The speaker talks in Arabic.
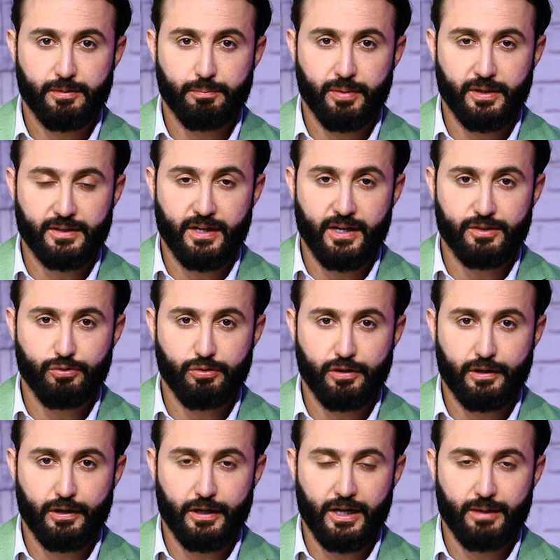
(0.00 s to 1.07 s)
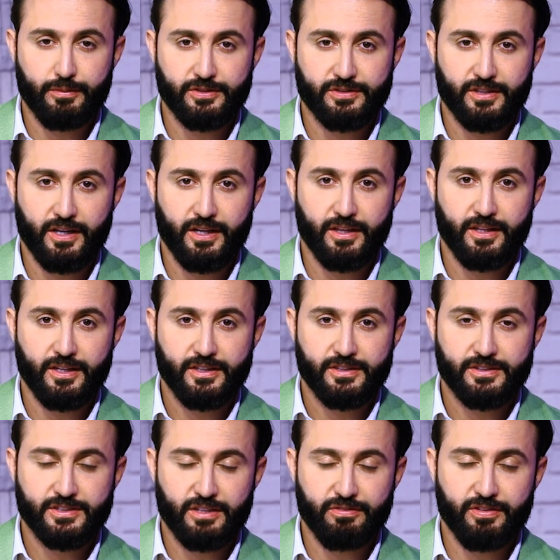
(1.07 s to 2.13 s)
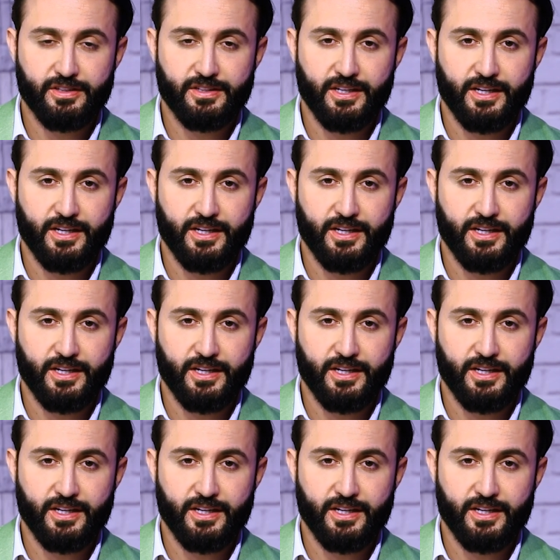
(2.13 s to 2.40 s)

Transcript: بغداد كليه الاعلام الاستاذ صفد